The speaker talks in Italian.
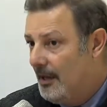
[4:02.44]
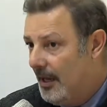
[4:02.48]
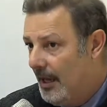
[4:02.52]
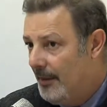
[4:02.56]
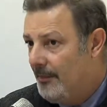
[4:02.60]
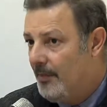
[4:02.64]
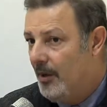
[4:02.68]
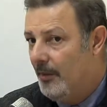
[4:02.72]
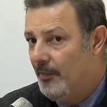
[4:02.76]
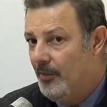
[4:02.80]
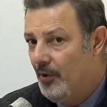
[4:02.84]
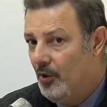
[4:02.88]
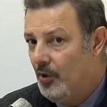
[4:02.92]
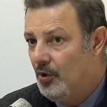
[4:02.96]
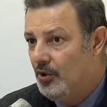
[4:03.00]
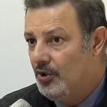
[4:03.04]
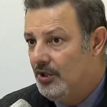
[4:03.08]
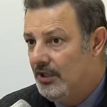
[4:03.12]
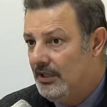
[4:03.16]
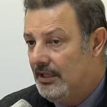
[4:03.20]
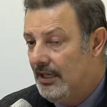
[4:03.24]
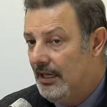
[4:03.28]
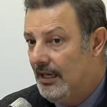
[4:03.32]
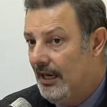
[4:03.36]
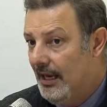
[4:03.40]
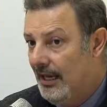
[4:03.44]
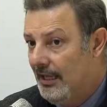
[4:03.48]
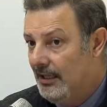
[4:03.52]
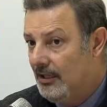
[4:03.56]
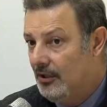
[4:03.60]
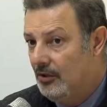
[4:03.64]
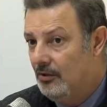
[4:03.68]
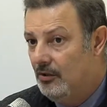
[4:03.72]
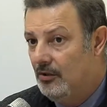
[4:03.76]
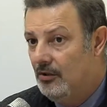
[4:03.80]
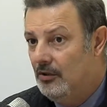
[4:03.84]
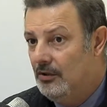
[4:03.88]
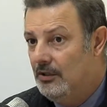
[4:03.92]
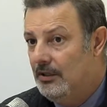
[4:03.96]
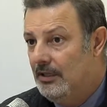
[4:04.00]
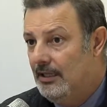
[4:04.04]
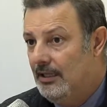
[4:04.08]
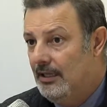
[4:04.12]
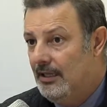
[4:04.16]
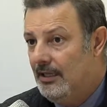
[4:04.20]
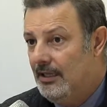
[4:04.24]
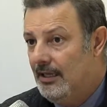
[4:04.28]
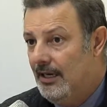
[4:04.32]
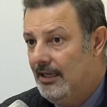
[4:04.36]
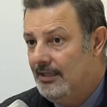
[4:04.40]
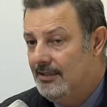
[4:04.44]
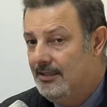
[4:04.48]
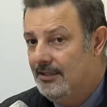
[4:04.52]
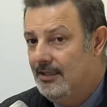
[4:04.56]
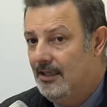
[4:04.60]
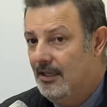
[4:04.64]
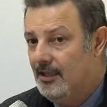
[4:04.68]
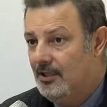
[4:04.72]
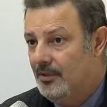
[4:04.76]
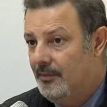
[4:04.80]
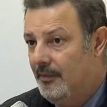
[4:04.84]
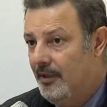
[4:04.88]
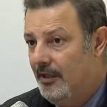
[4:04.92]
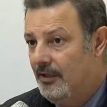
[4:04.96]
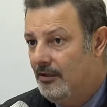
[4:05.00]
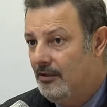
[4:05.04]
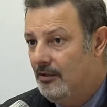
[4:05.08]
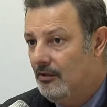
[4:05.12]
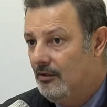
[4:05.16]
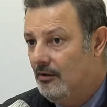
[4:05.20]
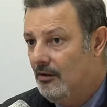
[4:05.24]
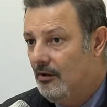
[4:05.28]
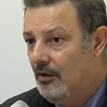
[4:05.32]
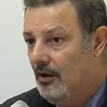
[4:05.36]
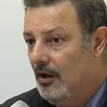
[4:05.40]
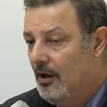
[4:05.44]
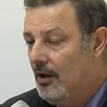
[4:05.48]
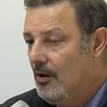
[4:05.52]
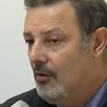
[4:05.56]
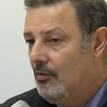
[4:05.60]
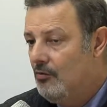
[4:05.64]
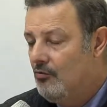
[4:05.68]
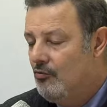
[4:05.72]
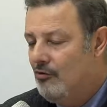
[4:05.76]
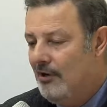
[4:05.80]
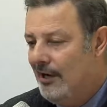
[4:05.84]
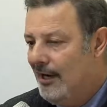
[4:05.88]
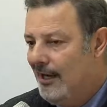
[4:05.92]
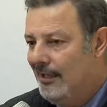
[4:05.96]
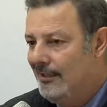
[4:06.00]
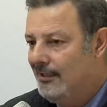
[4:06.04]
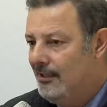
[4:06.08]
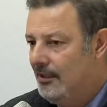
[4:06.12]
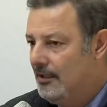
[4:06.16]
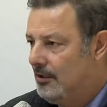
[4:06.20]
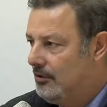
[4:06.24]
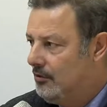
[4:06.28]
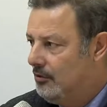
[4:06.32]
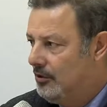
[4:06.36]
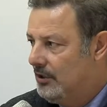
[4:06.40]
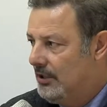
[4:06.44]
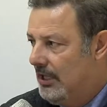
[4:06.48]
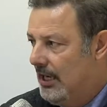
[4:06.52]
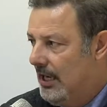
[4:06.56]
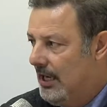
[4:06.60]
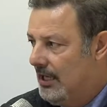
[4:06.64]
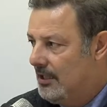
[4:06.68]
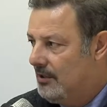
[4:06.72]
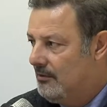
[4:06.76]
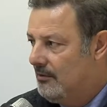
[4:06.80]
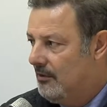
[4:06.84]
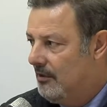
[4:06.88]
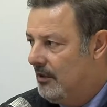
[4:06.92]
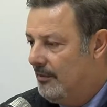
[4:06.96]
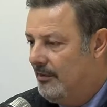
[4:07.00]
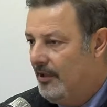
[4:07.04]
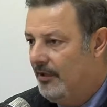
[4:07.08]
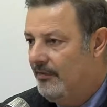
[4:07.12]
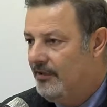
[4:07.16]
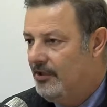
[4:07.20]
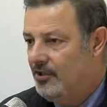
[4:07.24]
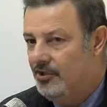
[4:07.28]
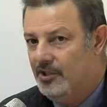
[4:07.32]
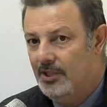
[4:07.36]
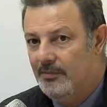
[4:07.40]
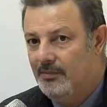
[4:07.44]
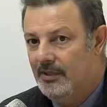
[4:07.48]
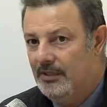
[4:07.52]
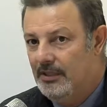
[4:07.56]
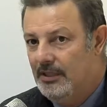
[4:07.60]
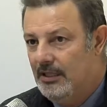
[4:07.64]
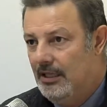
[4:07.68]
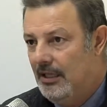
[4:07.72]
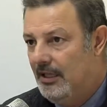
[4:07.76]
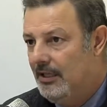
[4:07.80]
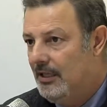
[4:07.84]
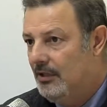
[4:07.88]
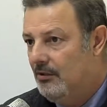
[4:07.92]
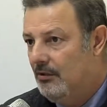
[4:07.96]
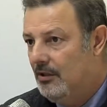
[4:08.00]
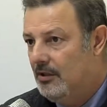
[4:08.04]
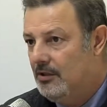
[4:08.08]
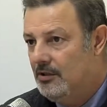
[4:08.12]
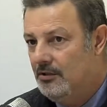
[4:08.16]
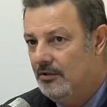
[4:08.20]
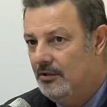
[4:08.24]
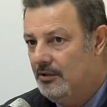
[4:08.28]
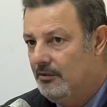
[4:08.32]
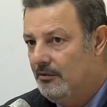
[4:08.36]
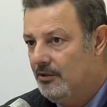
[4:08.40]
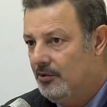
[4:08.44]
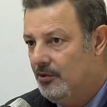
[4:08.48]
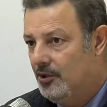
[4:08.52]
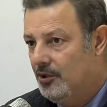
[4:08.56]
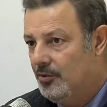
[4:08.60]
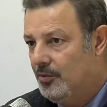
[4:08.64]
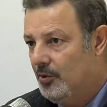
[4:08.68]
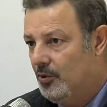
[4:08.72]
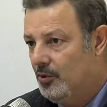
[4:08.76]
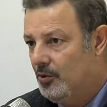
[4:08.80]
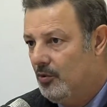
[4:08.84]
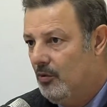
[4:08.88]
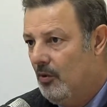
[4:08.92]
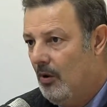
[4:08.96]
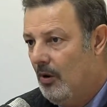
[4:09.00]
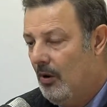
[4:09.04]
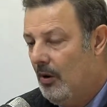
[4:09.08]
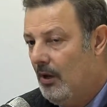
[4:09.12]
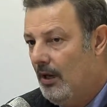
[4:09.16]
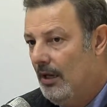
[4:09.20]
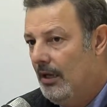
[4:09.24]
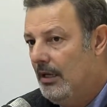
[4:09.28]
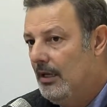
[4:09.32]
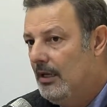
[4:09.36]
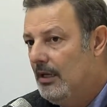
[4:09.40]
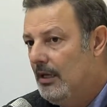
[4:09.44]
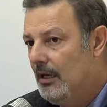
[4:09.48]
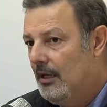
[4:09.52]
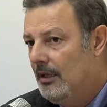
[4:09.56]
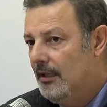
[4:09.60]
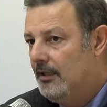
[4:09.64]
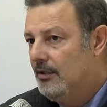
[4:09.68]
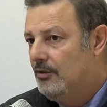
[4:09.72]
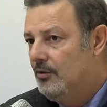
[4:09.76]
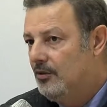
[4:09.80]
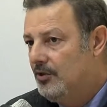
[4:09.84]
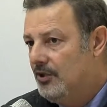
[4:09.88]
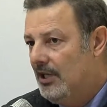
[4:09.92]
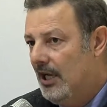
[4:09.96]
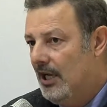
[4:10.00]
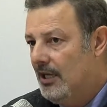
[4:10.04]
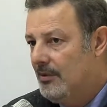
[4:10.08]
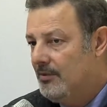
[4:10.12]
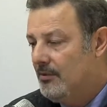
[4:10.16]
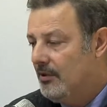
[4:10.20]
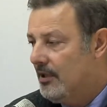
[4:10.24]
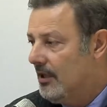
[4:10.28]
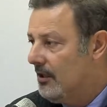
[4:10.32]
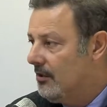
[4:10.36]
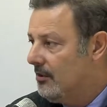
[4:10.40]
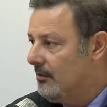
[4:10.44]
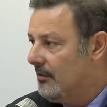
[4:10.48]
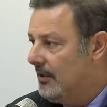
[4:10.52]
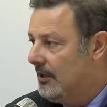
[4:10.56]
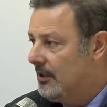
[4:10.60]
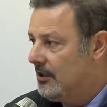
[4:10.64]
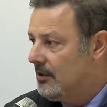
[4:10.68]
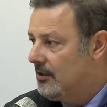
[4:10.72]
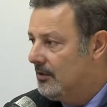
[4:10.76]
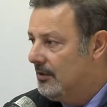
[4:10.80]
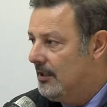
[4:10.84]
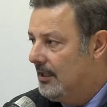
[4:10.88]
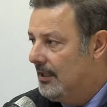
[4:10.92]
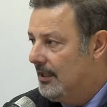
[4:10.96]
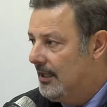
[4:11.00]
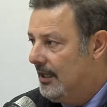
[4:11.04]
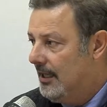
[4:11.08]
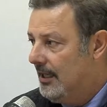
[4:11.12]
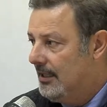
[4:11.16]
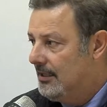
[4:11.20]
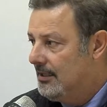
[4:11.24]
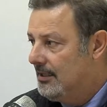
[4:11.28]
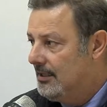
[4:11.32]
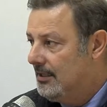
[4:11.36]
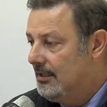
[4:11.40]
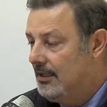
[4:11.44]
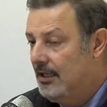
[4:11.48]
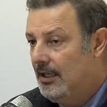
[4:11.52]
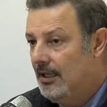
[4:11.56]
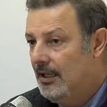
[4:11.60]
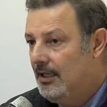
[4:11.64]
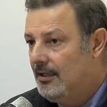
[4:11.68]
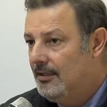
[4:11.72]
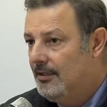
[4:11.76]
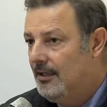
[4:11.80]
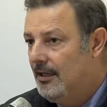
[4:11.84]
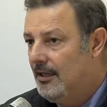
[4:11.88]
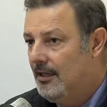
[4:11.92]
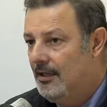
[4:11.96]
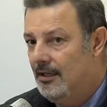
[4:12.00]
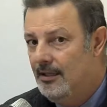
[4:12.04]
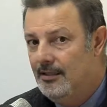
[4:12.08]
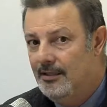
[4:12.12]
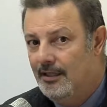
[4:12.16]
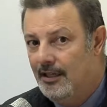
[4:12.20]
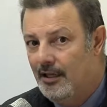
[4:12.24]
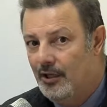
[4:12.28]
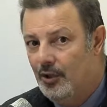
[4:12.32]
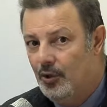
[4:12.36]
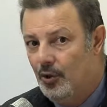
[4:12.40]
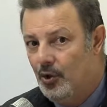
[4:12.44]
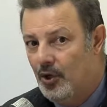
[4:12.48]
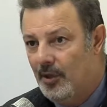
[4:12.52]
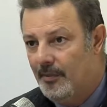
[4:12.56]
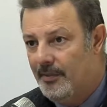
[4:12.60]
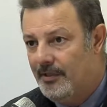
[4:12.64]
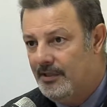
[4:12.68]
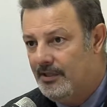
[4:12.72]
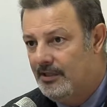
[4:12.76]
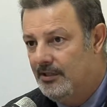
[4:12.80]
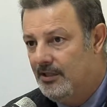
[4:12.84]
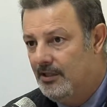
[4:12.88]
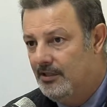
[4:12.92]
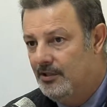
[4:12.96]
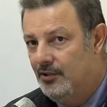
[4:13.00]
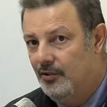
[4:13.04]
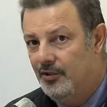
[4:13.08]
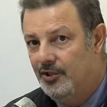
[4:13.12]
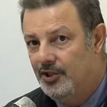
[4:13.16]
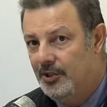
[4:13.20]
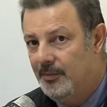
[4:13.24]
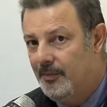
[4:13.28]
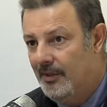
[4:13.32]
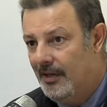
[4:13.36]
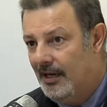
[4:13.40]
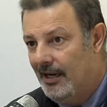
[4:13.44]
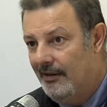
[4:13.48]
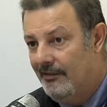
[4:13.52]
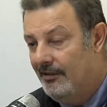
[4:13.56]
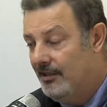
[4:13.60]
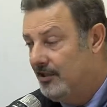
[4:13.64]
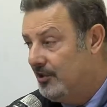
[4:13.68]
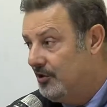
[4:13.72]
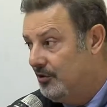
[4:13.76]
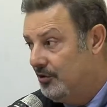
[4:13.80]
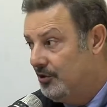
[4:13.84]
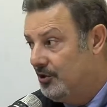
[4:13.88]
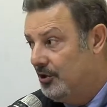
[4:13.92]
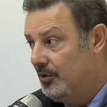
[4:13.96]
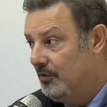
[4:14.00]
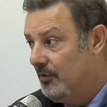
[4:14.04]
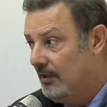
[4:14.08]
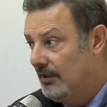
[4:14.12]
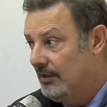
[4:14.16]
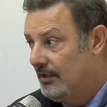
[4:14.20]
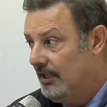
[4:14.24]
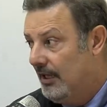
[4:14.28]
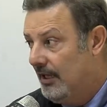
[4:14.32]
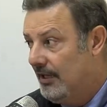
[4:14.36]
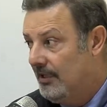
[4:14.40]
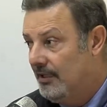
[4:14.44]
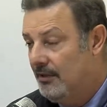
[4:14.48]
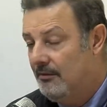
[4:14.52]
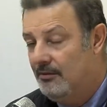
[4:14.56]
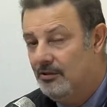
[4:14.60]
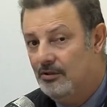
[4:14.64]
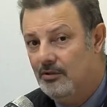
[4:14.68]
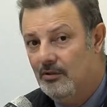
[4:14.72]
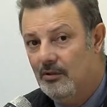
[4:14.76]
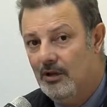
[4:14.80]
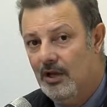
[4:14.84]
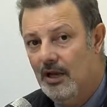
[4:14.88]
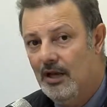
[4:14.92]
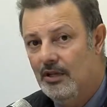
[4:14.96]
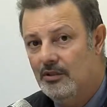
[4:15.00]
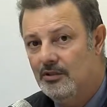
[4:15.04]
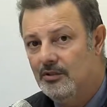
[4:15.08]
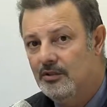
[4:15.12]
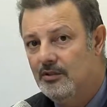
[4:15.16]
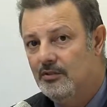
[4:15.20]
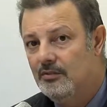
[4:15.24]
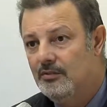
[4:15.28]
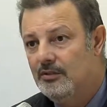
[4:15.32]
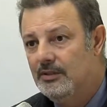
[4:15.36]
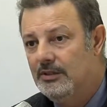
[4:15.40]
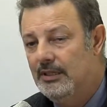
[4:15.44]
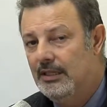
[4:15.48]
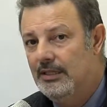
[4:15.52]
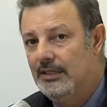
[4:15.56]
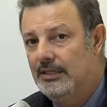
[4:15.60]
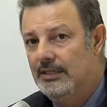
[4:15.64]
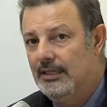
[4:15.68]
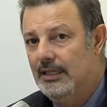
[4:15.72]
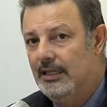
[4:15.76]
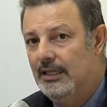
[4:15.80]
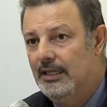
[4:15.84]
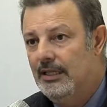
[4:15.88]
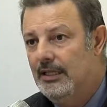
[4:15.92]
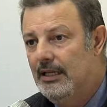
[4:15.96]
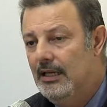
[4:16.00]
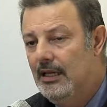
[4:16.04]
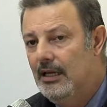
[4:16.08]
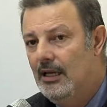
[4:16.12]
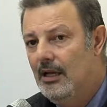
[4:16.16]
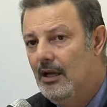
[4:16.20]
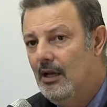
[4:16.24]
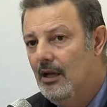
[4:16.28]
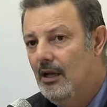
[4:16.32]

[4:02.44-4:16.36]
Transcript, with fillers: È proprio così, tra l'altro i ragazzi trasmettono un grande entusiasmo, l'abbiamo visto stamattina all'inaugurazione di questa Expo Scuola, l'entusiasmo che hanno messo i ragazzi nel, nelle loro rappresentazioni, si parlava dei 150 anni in questo caso dell'Unità d'Italia,